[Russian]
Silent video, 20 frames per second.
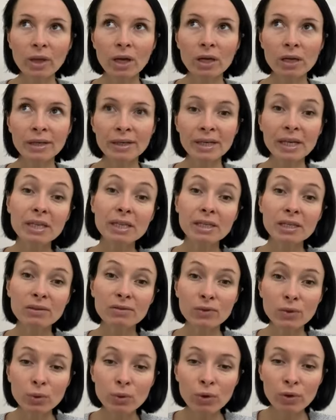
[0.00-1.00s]
э,
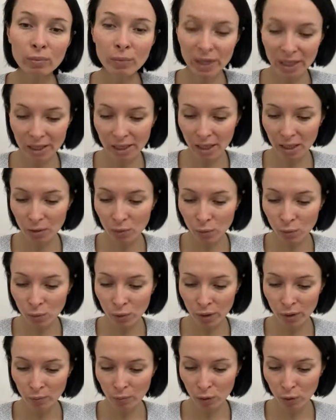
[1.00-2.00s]
если вдруг мы
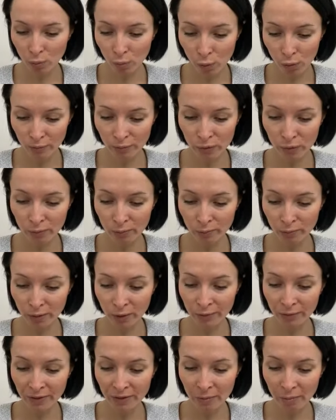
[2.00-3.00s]
торгуем любовью,
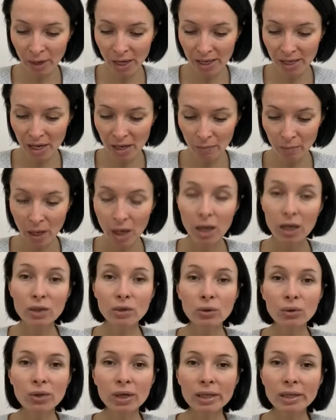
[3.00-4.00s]
э, вниманием,
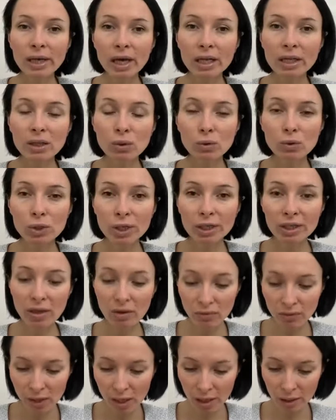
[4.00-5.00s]
то тогда это уже
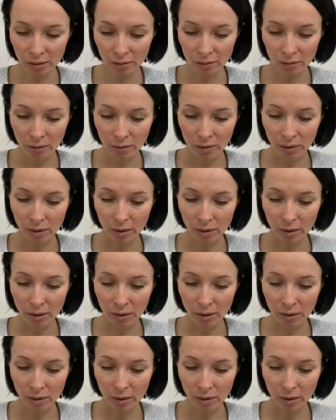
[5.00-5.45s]
товар,